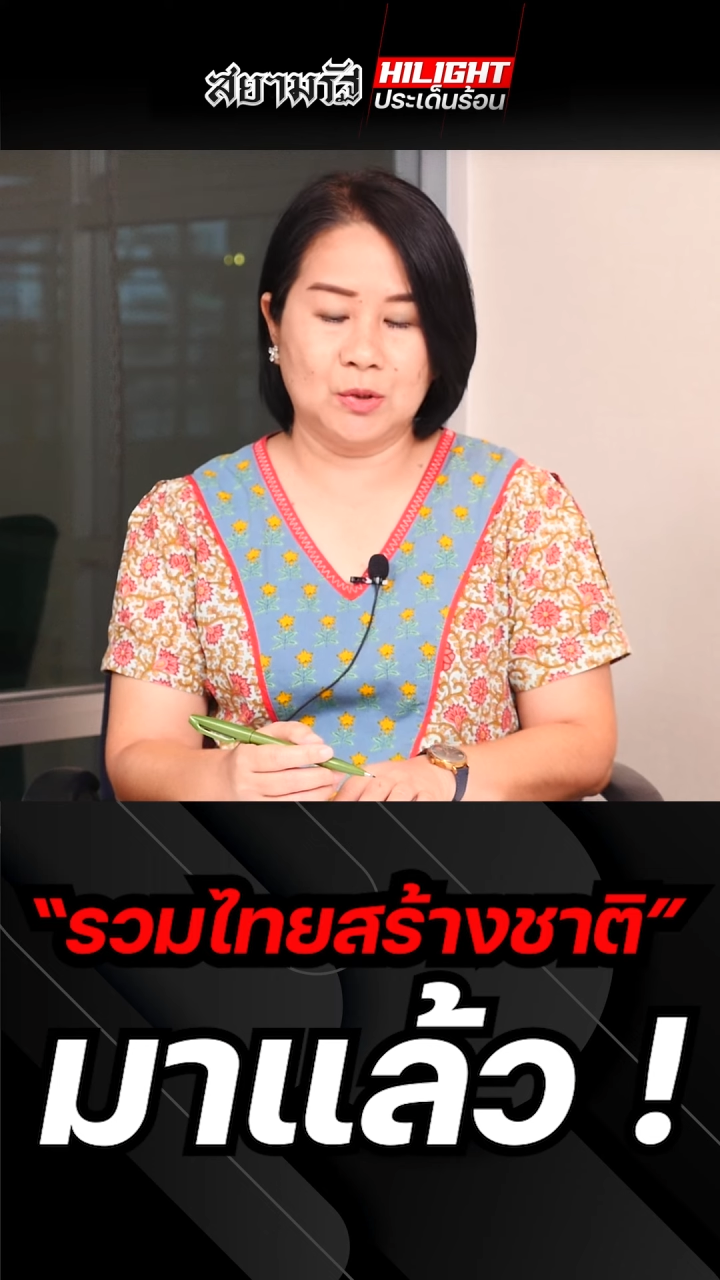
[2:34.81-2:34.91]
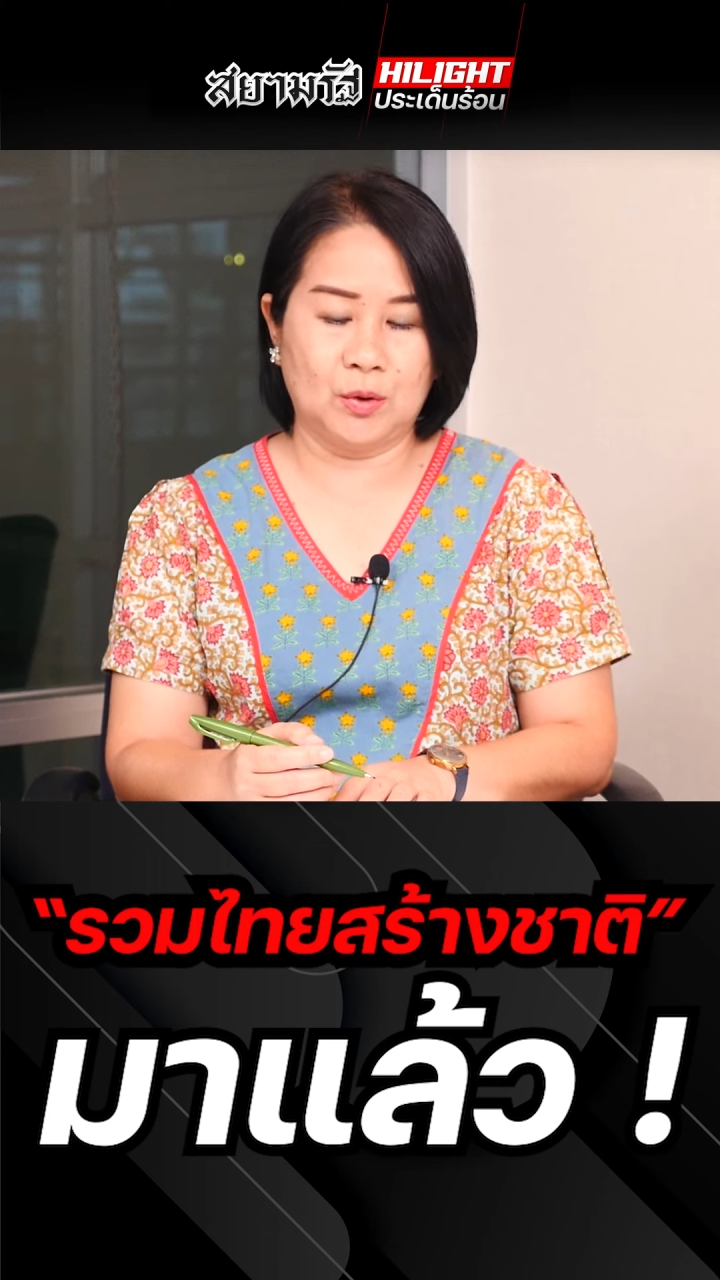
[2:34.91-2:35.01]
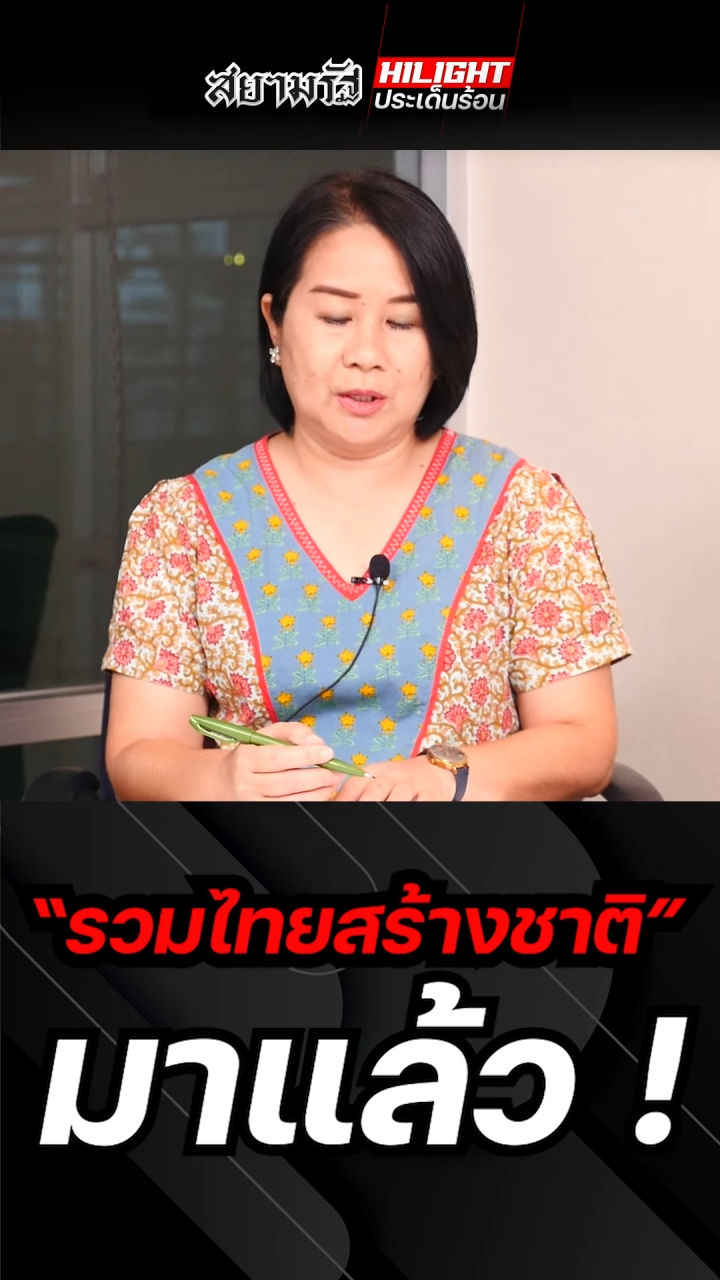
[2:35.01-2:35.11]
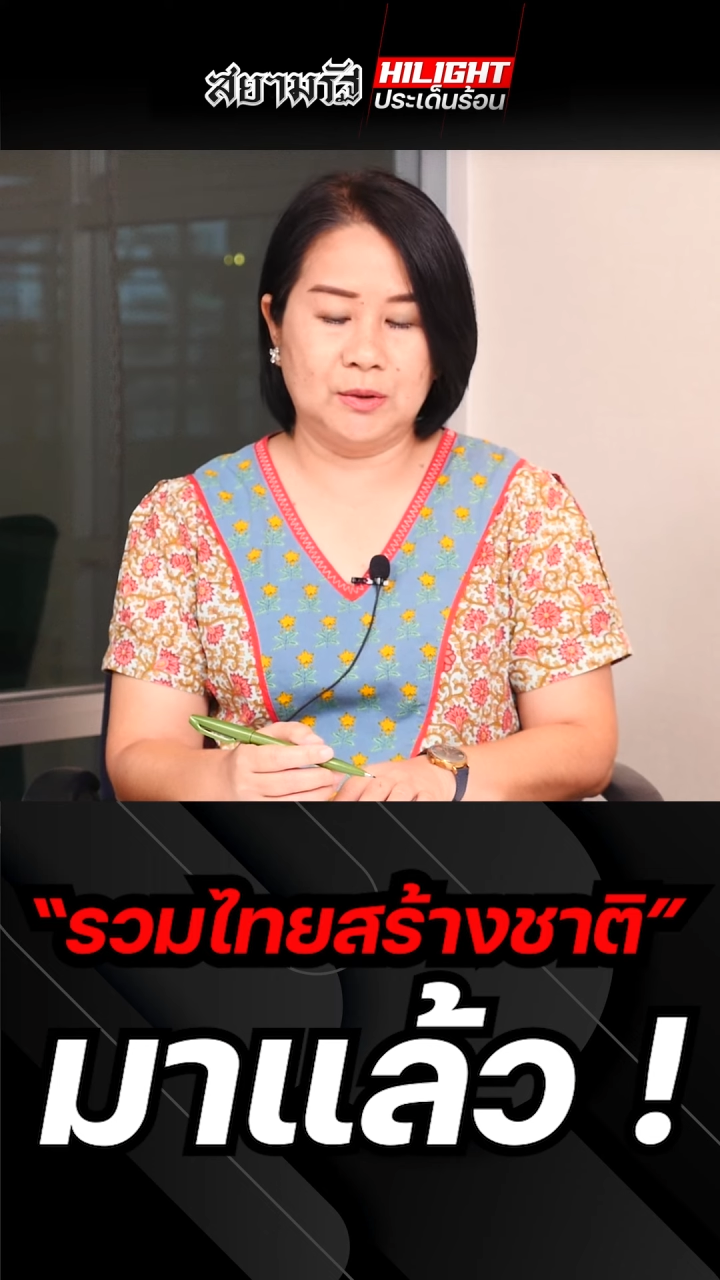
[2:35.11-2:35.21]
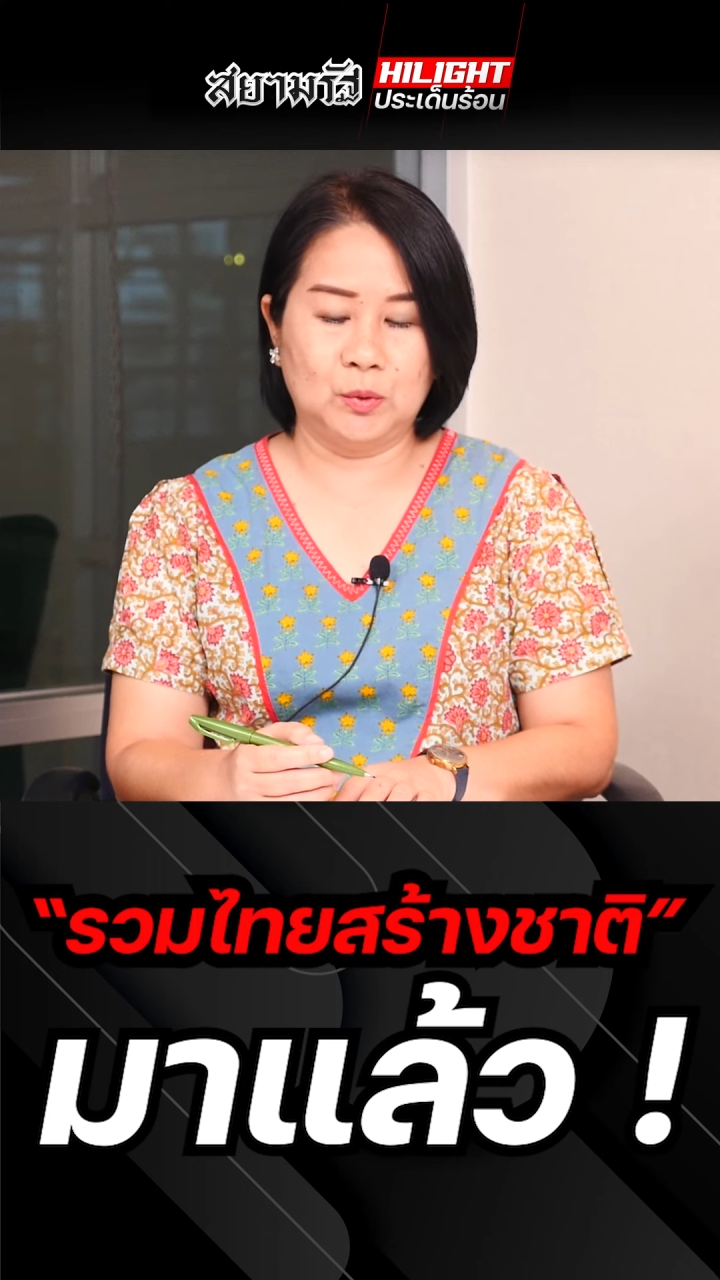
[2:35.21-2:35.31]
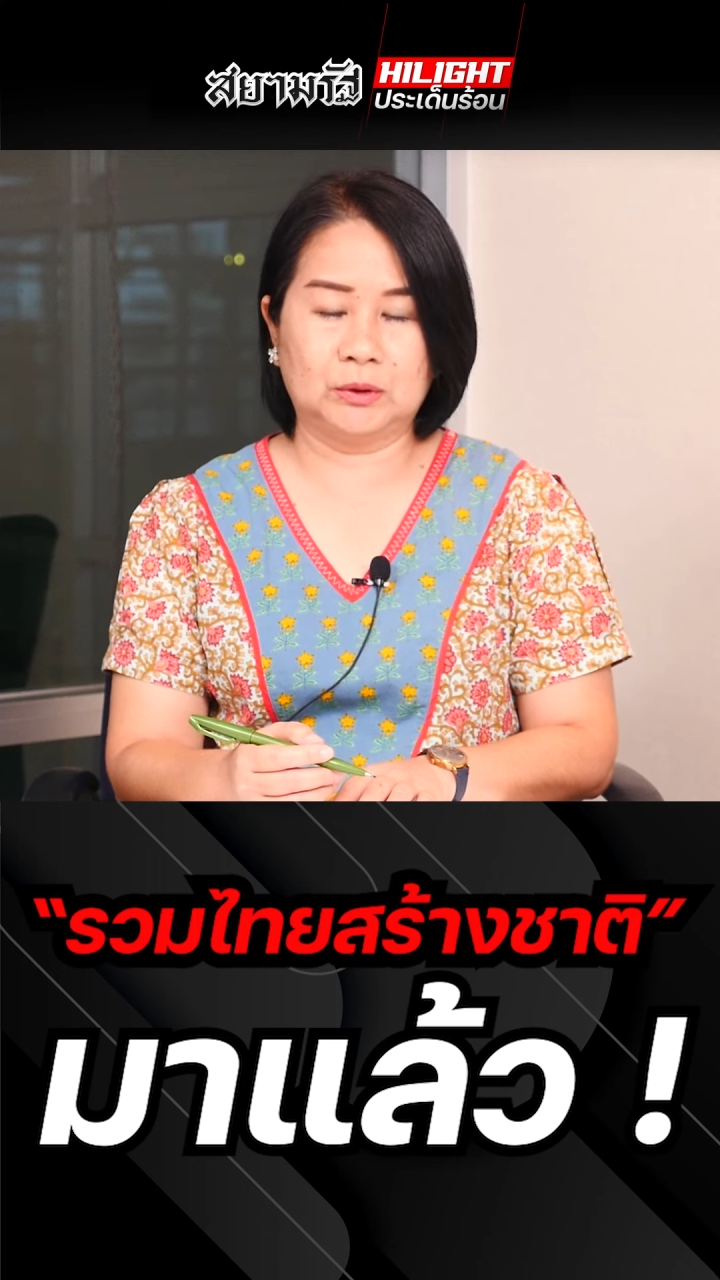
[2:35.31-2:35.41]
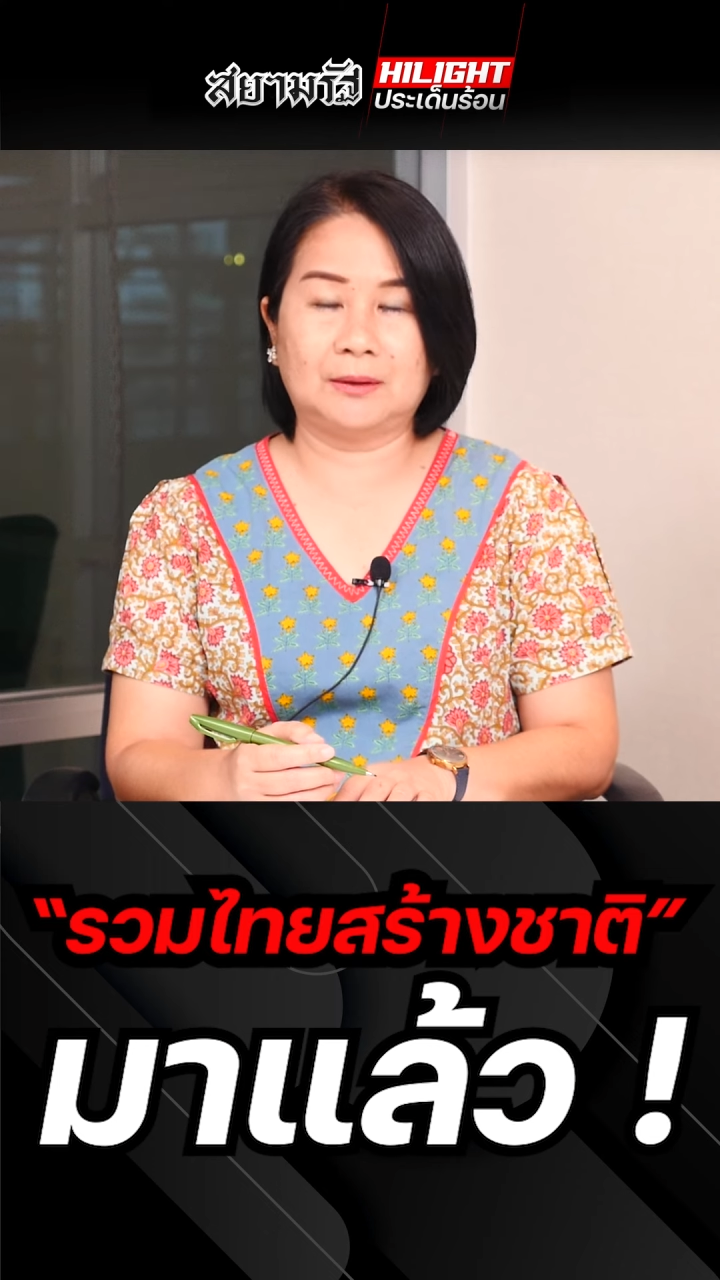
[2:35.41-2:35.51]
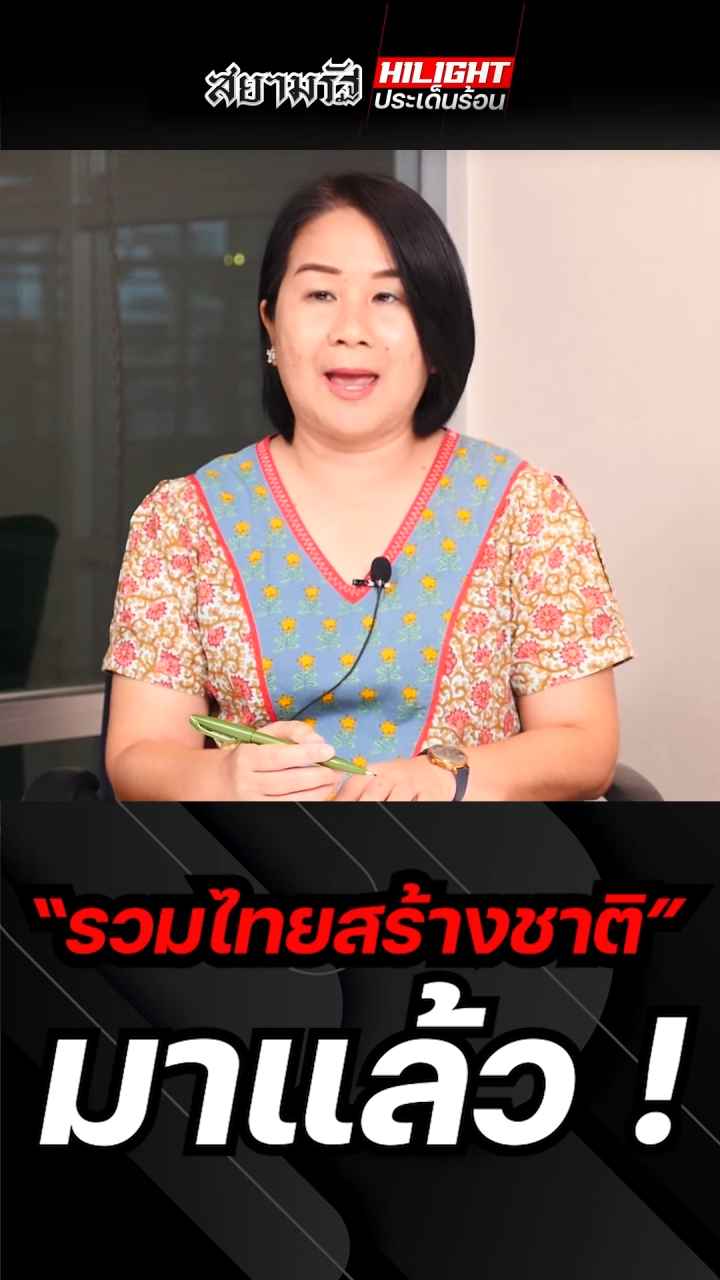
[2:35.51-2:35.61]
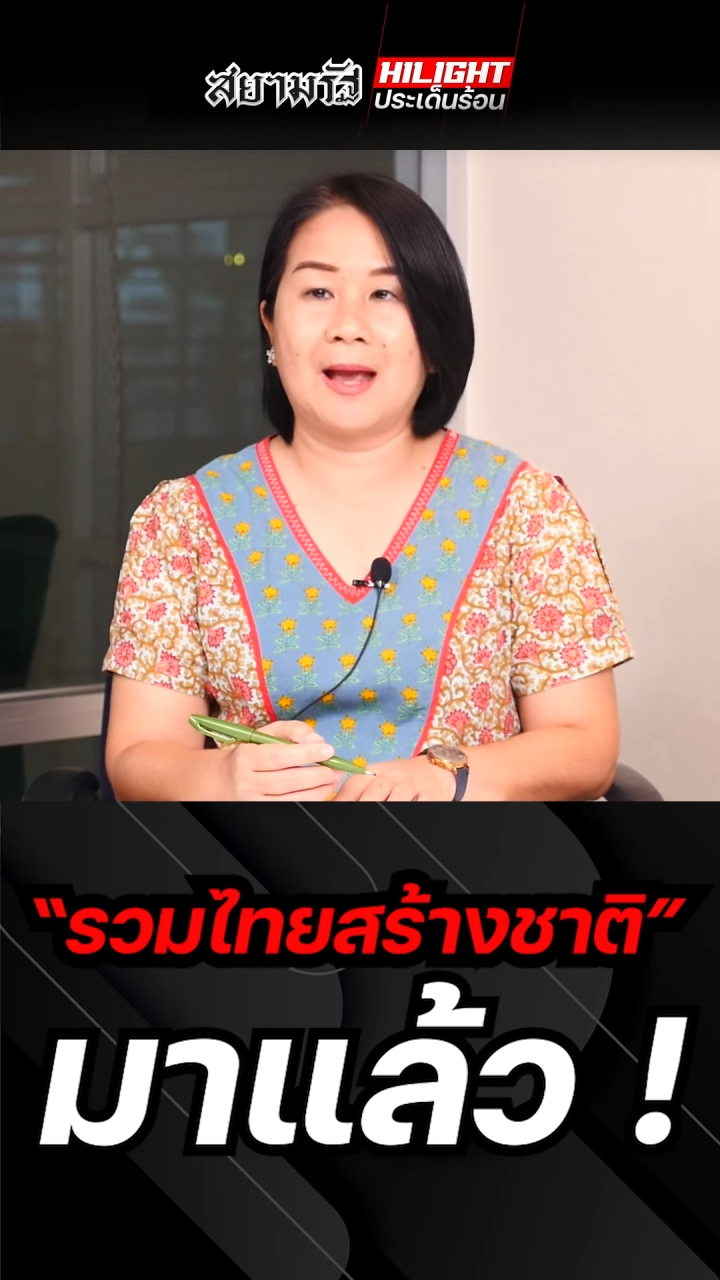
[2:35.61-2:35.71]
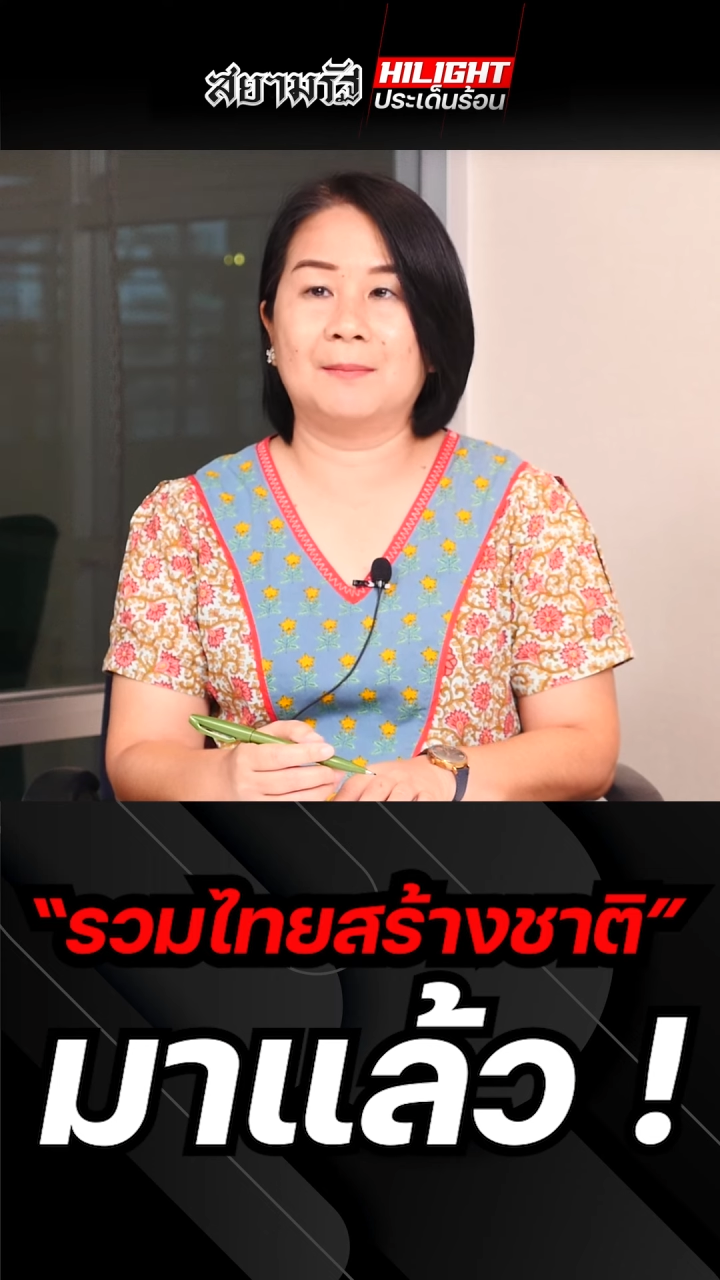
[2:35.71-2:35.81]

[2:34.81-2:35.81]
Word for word: กลยุทธ์แต